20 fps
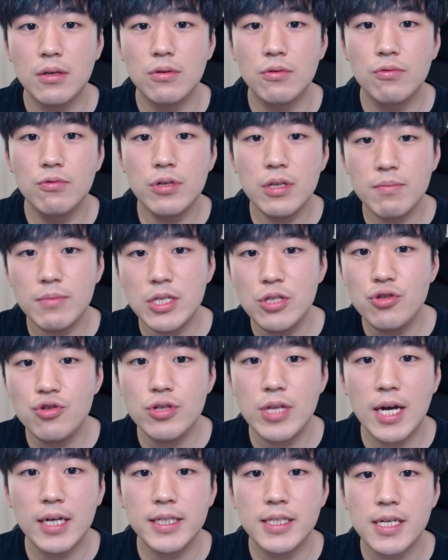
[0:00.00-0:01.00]
우리
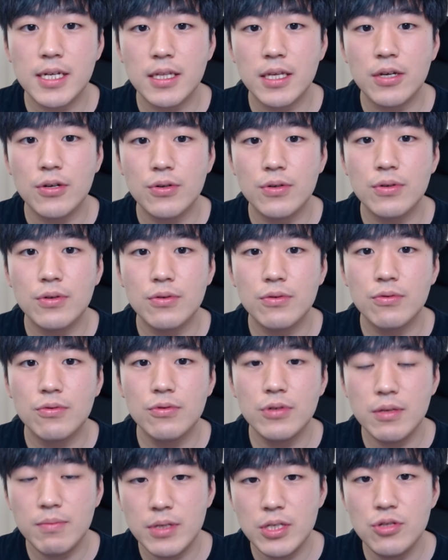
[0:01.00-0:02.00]
민주당이잖아요.
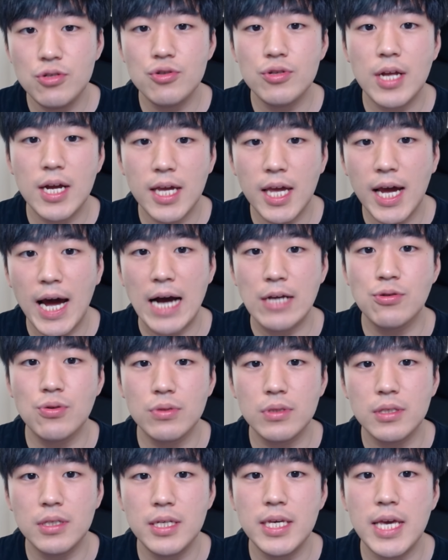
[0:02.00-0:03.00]
우리 민주당의
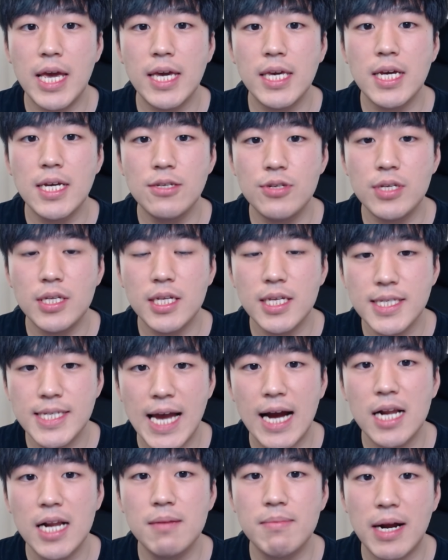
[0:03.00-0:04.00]
가족들이 얘기할 수 있는
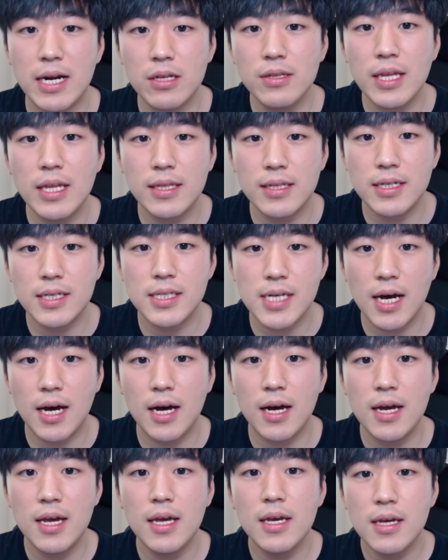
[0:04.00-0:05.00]
장을 마련해
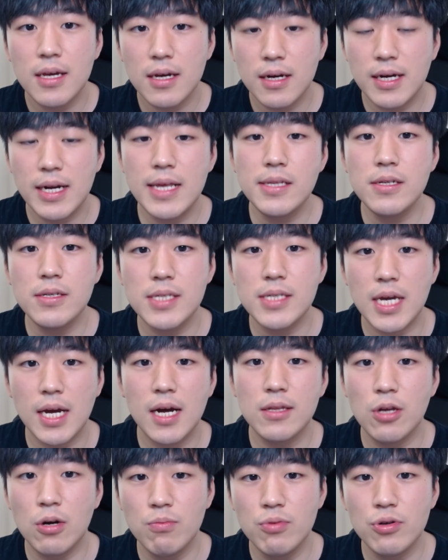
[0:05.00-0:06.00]
드리자. 그래서
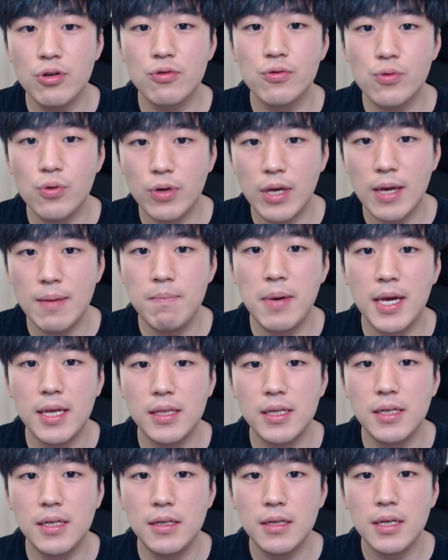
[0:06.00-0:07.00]
제가 더불어 구독
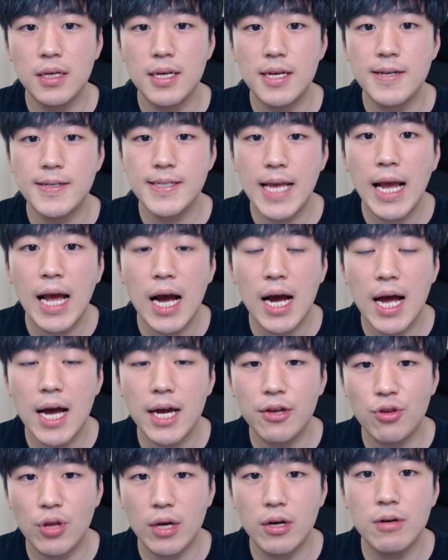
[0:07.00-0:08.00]
캠페인을
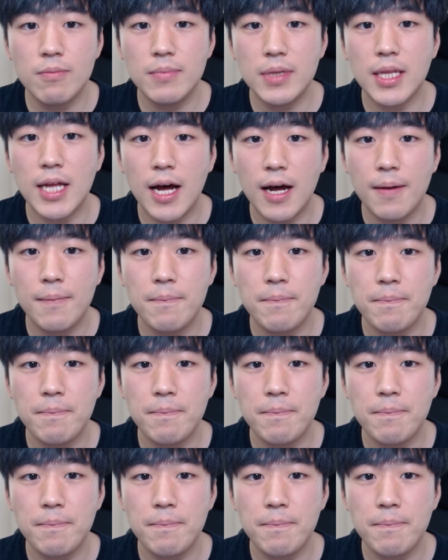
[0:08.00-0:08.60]
생각하게 된 겁니다.